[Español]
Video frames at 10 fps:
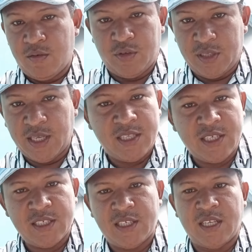lo tienes en
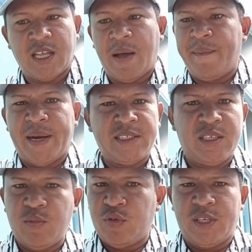17, a
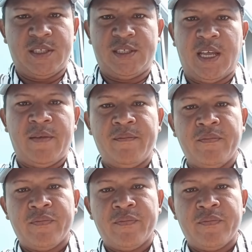máximo 16,